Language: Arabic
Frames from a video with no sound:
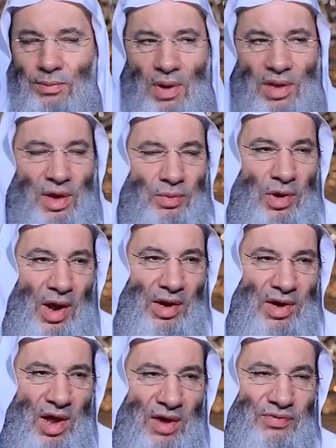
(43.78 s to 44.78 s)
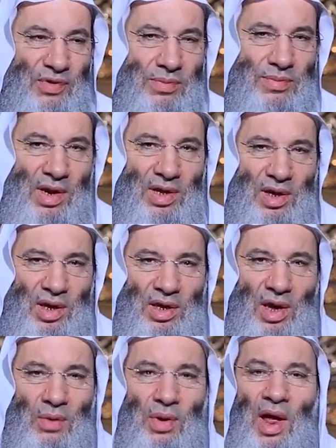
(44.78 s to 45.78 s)
مذهب الاحناف
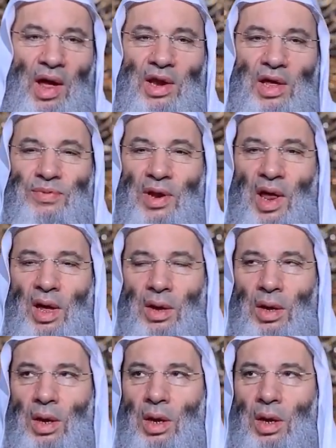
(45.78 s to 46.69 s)
والمالكيه والحنابله